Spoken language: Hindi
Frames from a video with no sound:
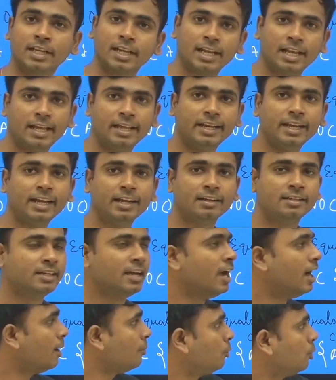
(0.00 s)
क्लियर है
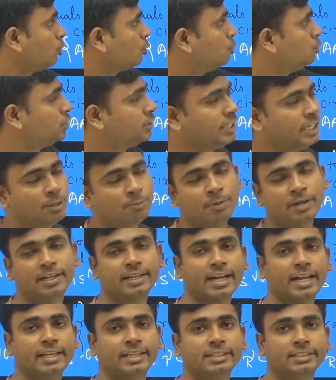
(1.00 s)
आप लोग खुद से एक बार
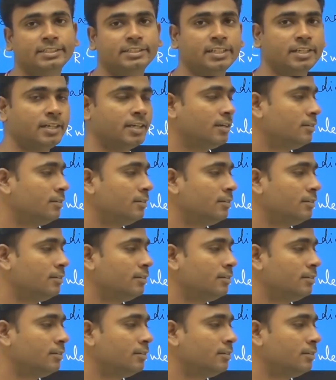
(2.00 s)
ट्राई कीजिए